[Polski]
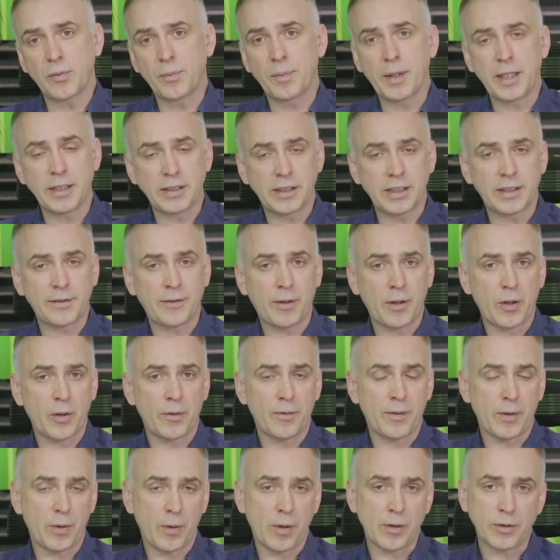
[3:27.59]
będzie Twoją
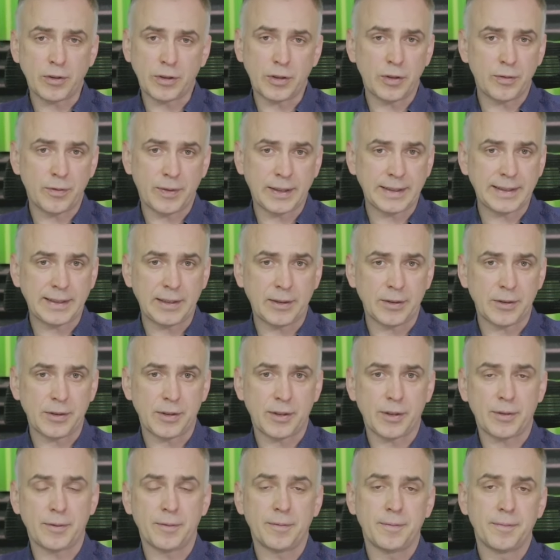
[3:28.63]
wyłączną
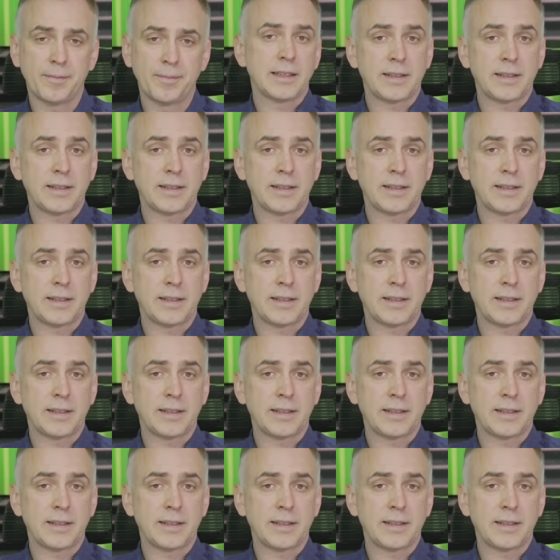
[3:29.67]
własnością.